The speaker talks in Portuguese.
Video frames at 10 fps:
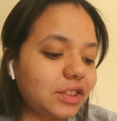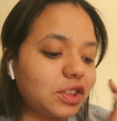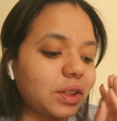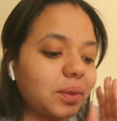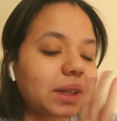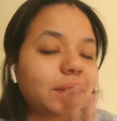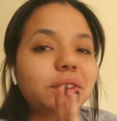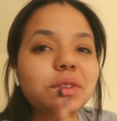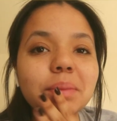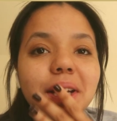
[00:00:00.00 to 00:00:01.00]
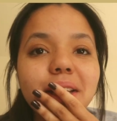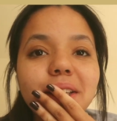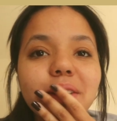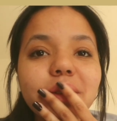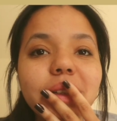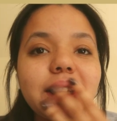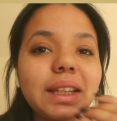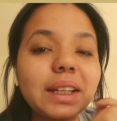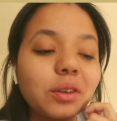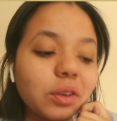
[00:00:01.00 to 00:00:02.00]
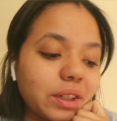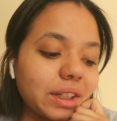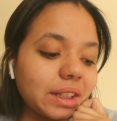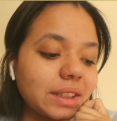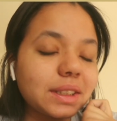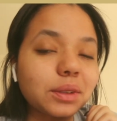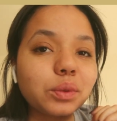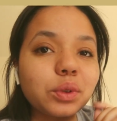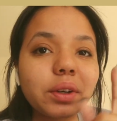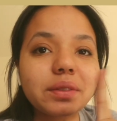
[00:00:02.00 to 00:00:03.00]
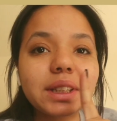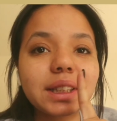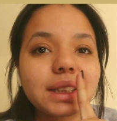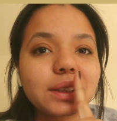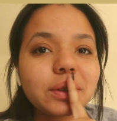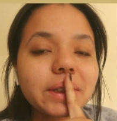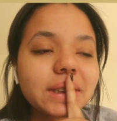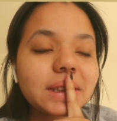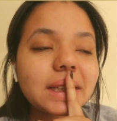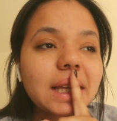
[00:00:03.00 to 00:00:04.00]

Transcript: dia 4 de maio e agora são 9h32.